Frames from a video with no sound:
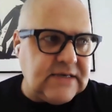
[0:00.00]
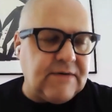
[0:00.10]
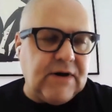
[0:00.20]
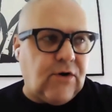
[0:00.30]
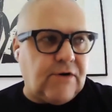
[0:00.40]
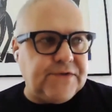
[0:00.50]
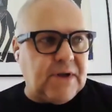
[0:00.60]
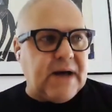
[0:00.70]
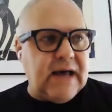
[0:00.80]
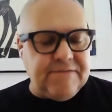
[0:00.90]
ich habe auch
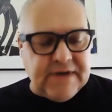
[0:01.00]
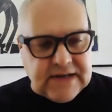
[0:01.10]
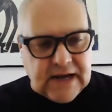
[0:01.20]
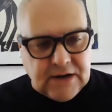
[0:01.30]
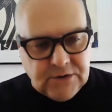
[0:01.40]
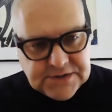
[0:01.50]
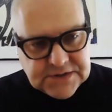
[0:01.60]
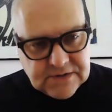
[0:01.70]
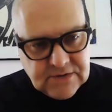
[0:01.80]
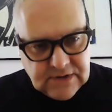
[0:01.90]
oft dabei, wenn die
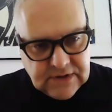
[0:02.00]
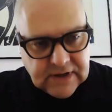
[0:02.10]
Analysten